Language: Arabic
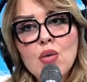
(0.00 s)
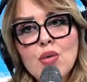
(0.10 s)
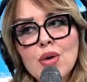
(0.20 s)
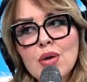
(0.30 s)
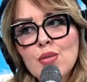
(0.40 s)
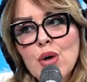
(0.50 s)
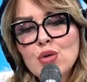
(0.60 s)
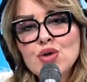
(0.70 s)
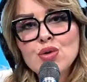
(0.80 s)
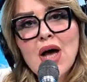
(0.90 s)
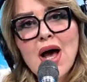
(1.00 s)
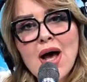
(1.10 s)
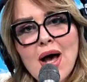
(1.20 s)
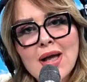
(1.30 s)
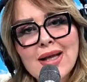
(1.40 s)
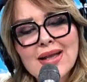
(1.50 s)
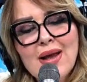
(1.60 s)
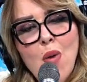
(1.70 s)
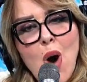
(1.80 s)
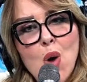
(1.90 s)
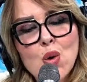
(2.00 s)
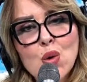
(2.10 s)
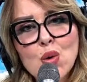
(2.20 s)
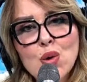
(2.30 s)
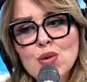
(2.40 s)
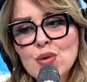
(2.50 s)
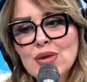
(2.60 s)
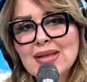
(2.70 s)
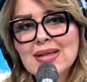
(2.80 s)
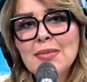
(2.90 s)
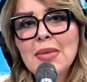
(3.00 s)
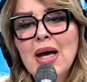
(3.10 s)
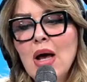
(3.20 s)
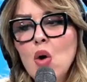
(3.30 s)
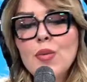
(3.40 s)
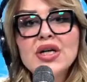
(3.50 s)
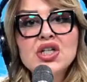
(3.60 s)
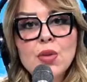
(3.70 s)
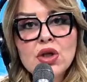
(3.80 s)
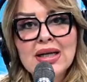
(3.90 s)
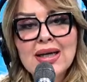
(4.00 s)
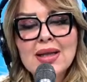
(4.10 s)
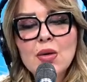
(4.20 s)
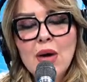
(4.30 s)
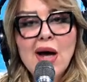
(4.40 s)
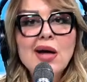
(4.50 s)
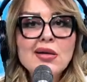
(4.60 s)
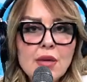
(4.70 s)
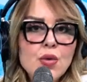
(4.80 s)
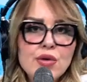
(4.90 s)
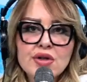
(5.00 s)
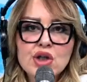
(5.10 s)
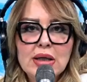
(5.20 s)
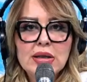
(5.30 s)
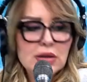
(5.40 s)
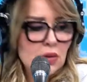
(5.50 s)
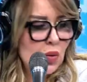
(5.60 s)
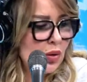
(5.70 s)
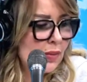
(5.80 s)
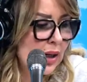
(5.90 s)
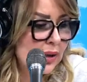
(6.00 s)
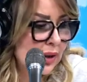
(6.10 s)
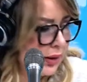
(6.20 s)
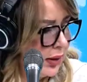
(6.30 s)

وموجوده عندها توا عقود وتتسمى وبرشا بلدان خذوها نموذج خليني نقول معناها